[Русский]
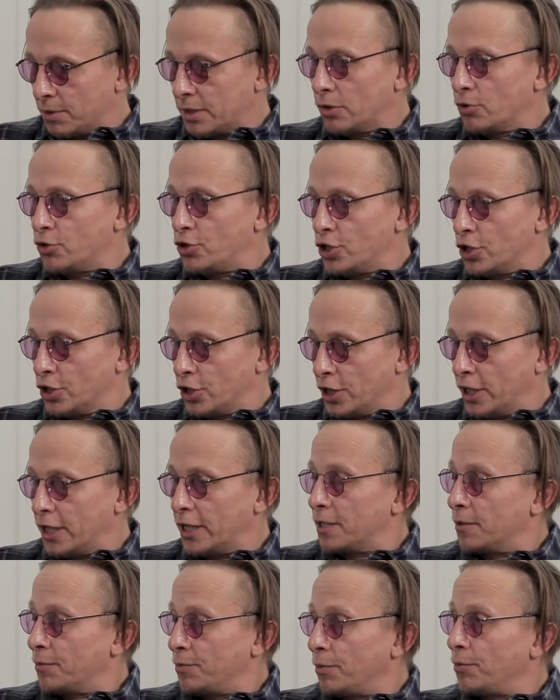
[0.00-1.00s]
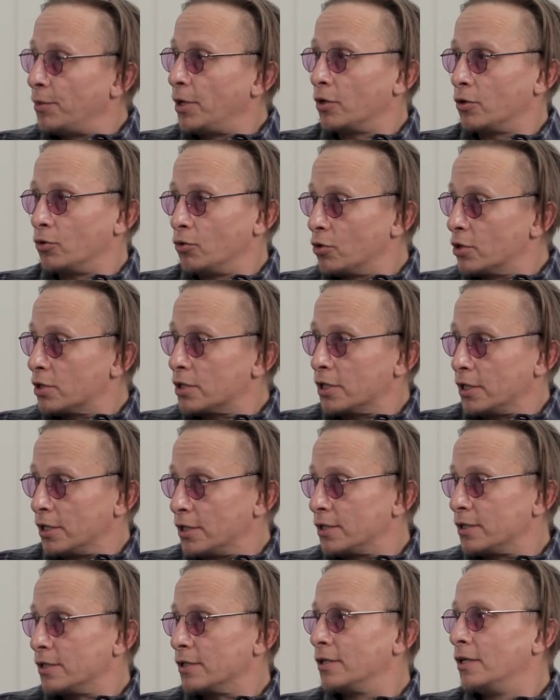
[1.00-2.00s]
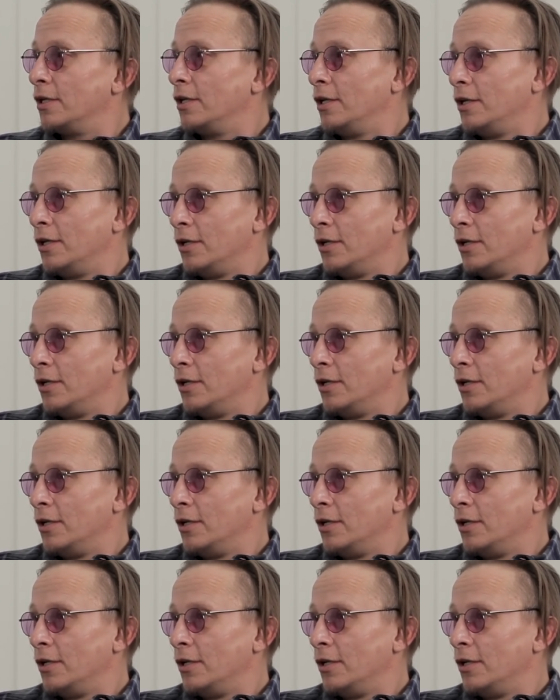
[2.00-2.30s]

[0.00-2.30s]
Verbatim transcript: случае, да, это помогло, кстати. Угу.